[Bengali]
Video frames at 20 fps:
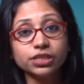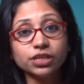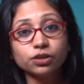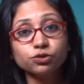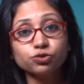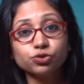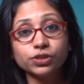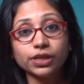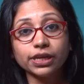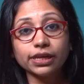রিডিং
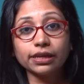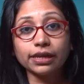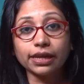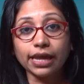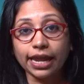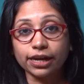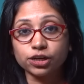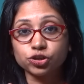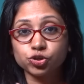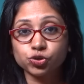যদি
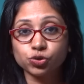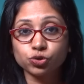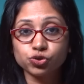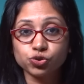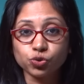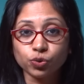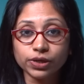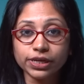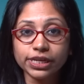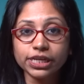একশো
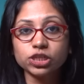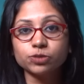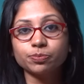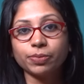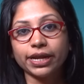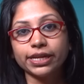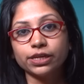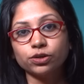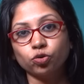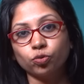চল্লিশ
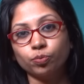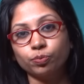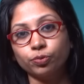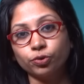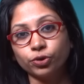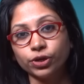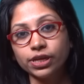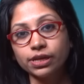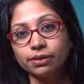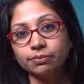বাই
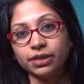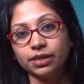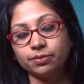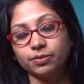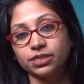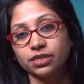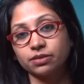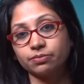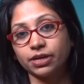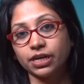নব্বই
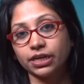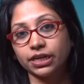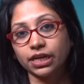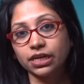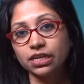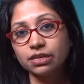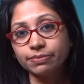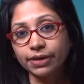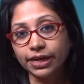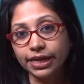মিলিমিটার
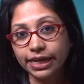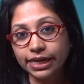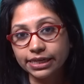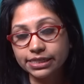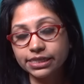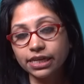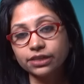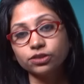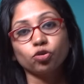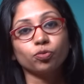মার্কারি বা এর
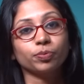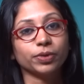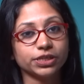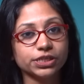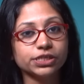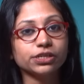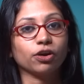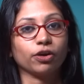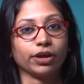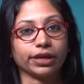চাইতেও
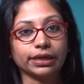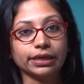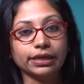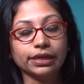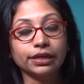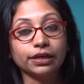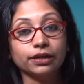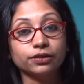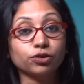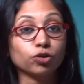বেশি হয়
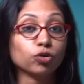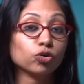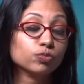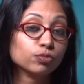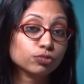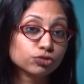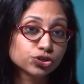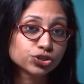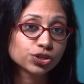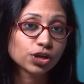তখন
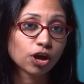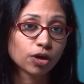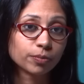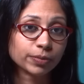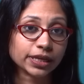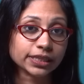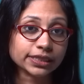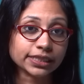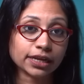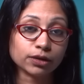বুঝতে
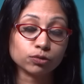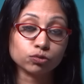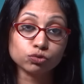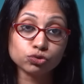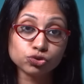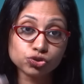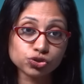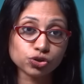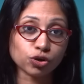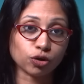হবে তার
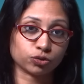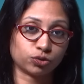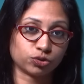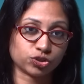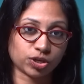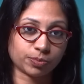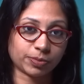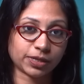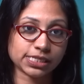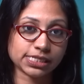উচ্চ
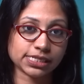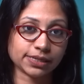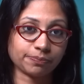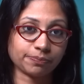রক্তচাপ আছে